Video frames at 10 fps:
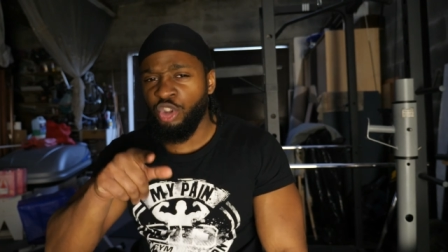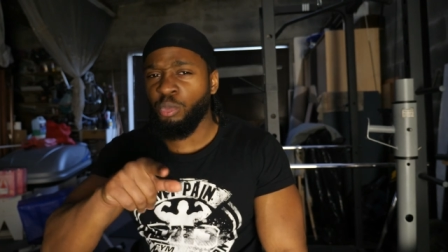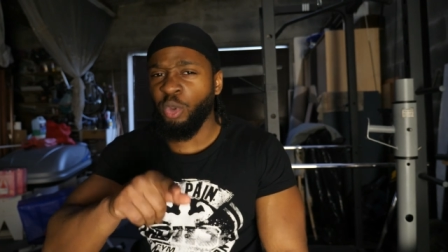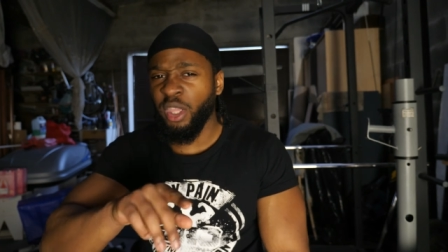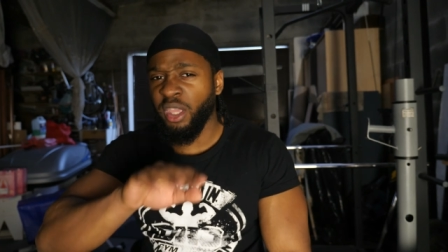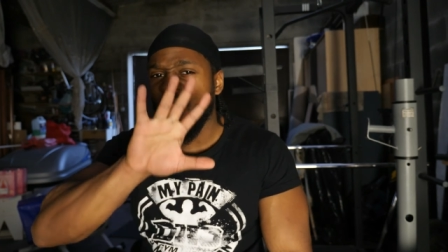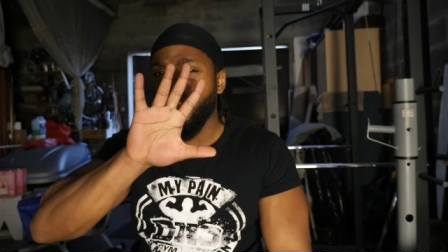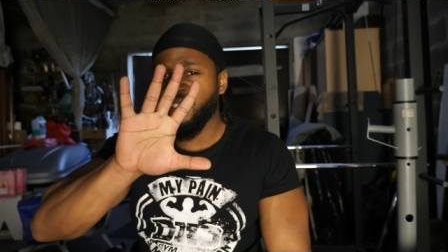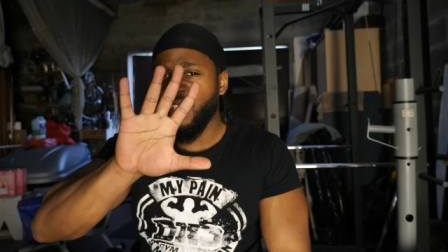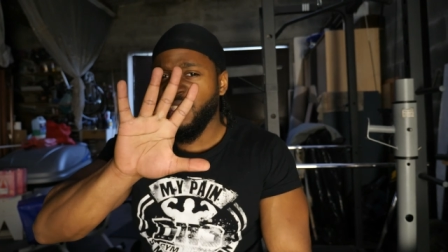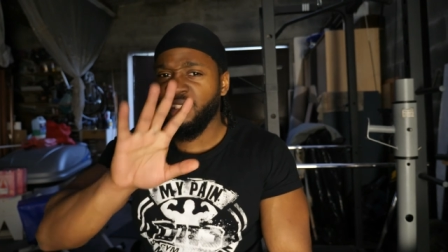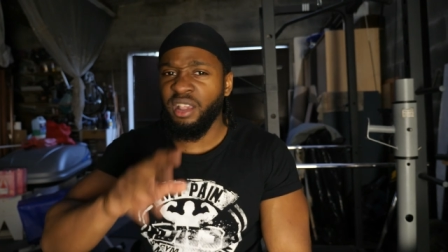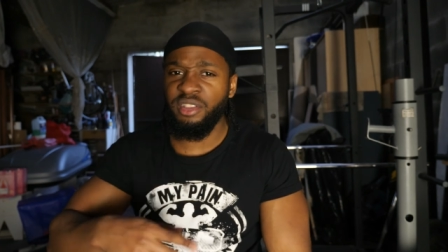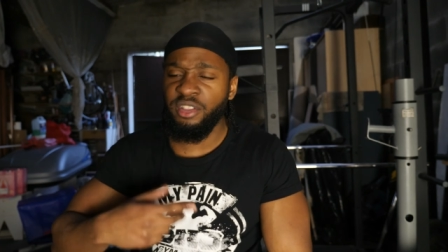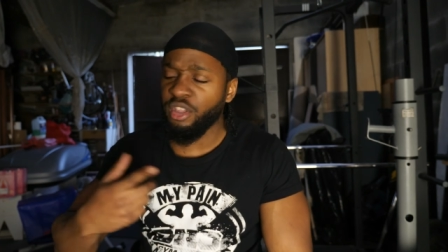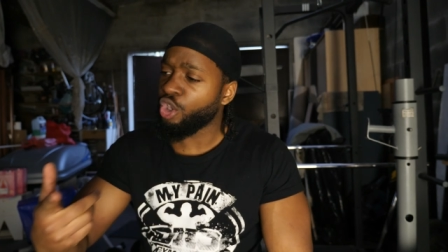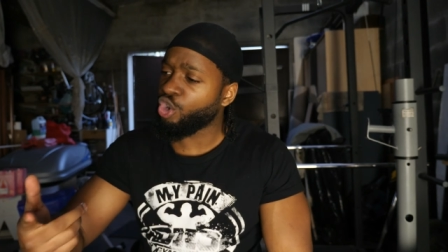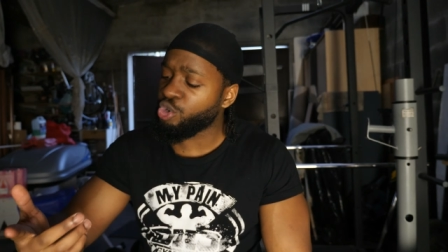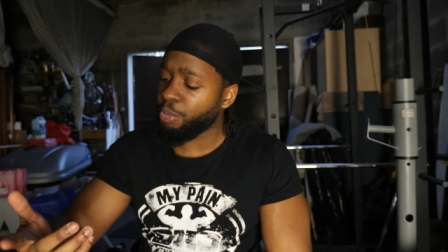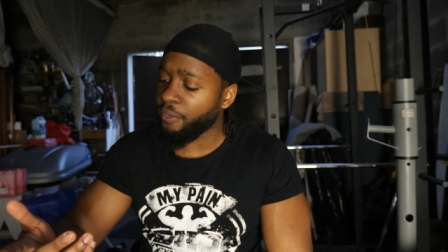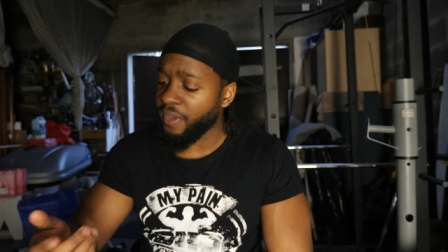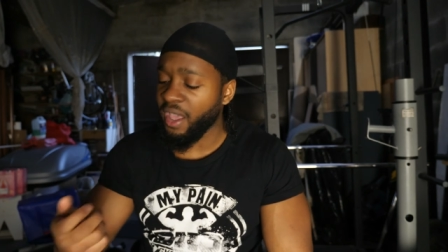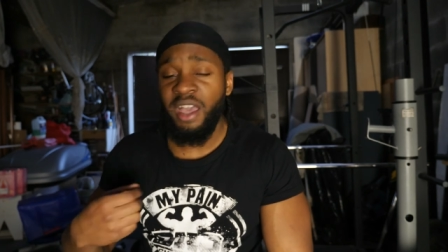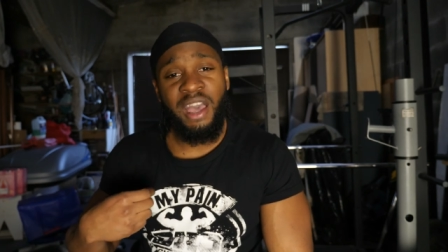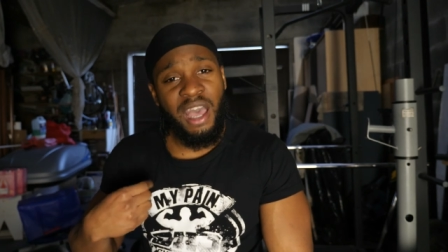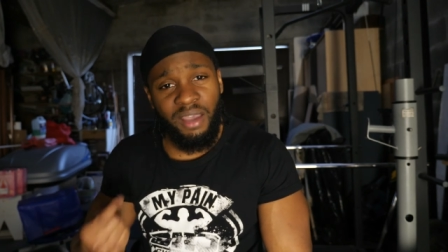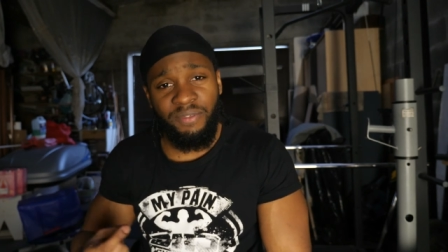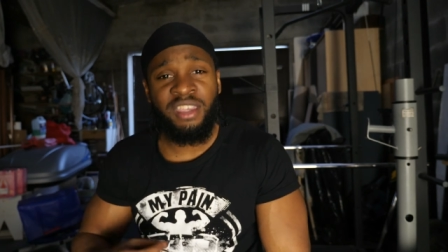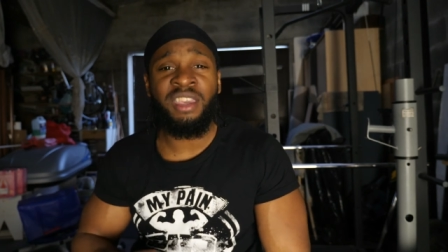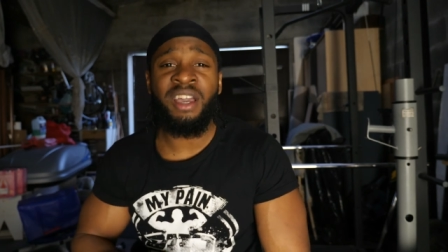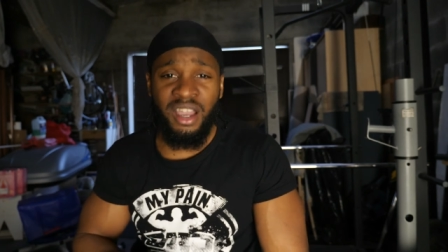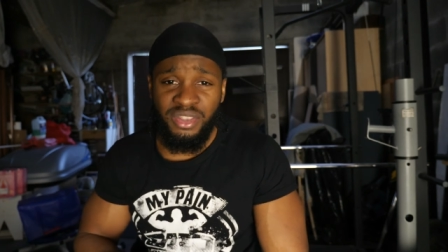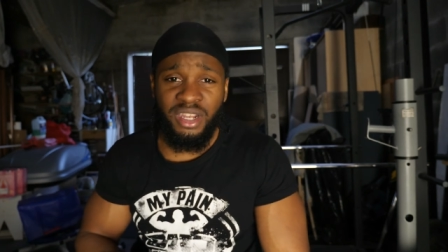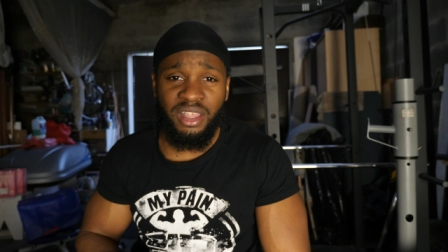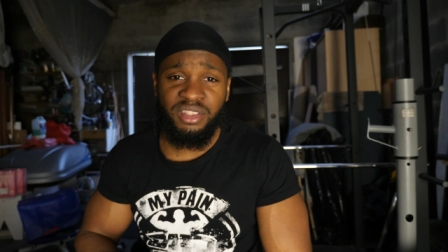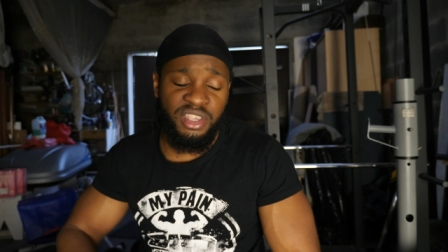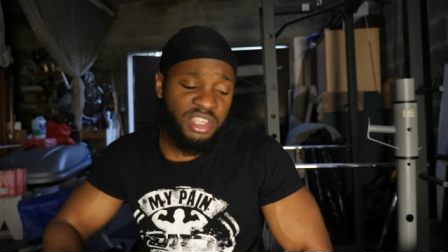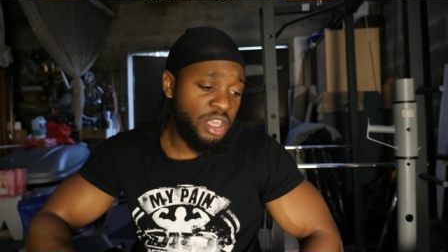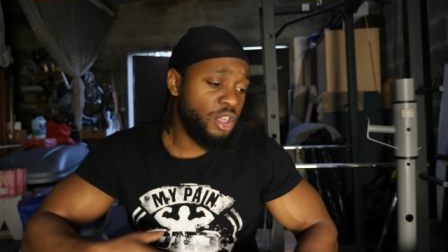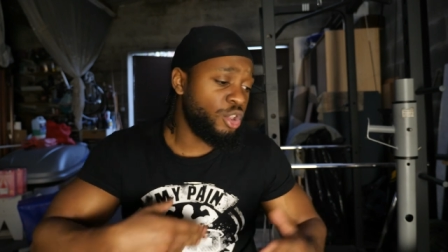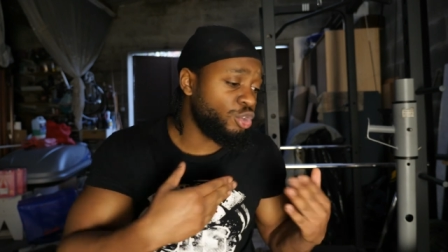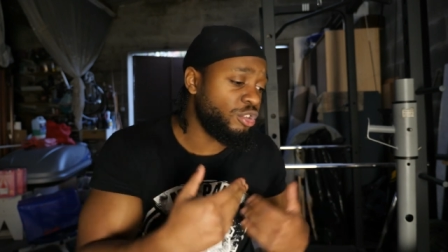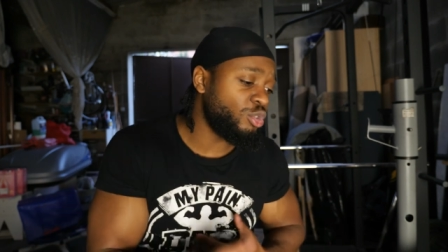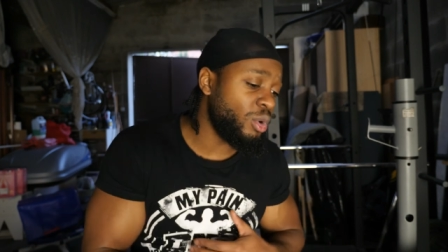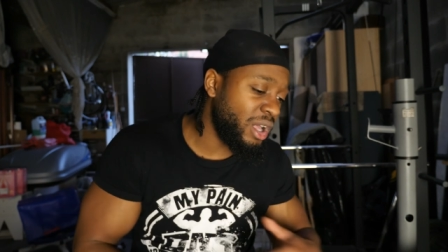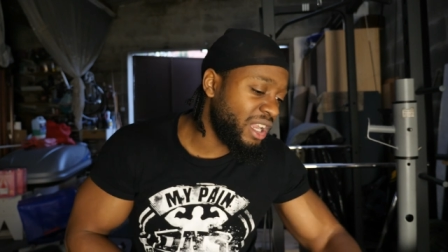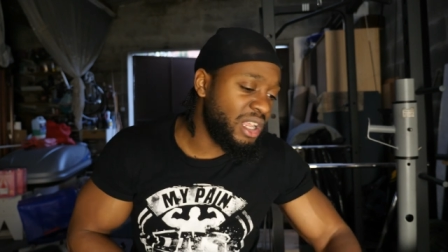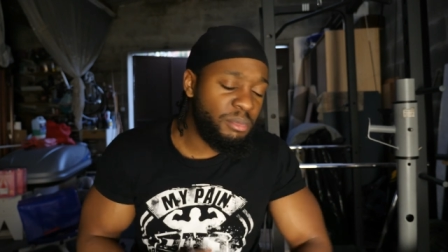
je vais te montrer 5 exercices que tu peux faire avec un élastique, que ce soit à la